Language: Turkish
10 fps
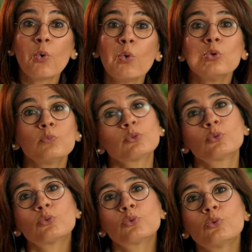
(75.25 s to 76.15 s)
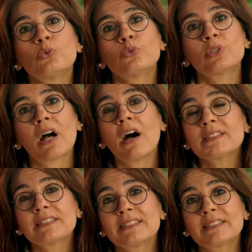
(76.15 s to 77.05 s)
ölümsüzlüğün de
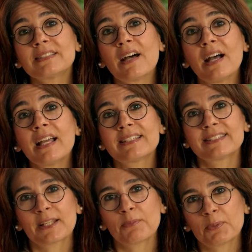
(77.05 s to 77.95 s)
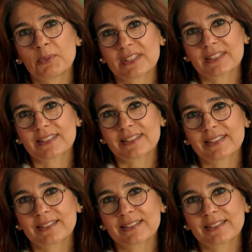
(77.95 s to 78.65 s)
aslında sebebidir.